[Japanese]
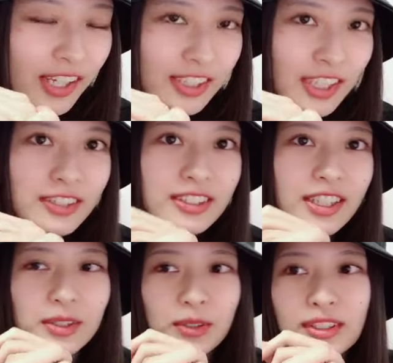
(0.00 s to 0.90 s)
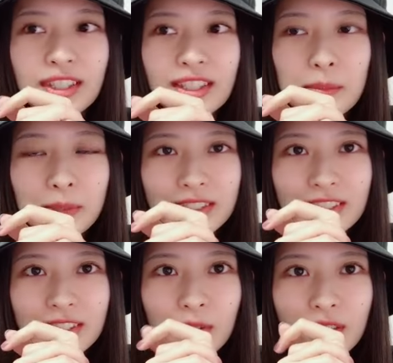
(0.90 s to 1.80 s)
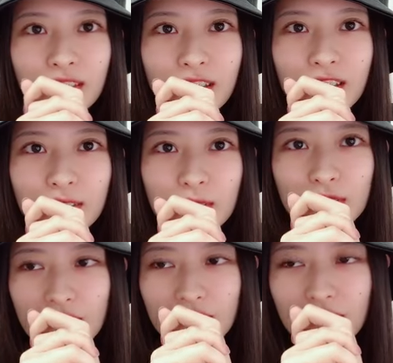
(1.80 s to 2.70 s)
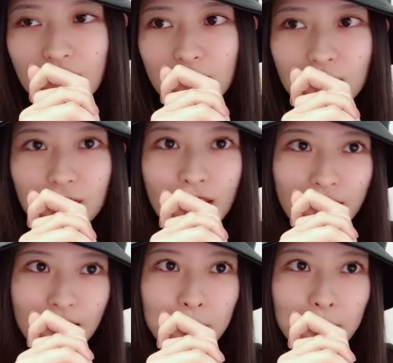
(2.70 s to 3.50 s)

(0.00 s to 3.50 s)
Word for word: ていうか、どんだけめちゃくちゃお金かかっとるかっていうぐらい